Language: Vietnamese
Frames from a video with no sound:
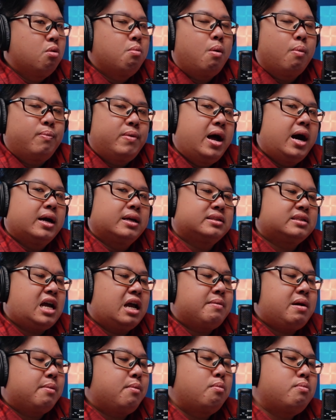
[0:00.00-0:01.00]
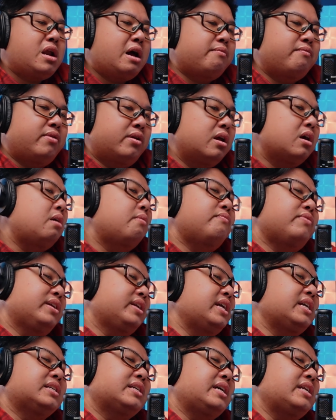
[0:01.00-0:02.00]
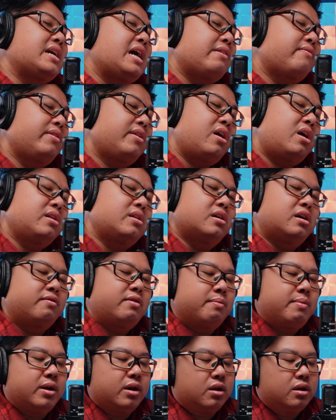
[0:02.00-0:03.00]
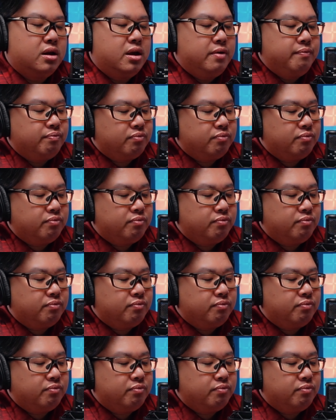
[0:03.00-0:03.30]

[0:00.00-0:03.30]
mua một lần xài 3 4 năm và nó không việc xảy ra với nó nữa và mình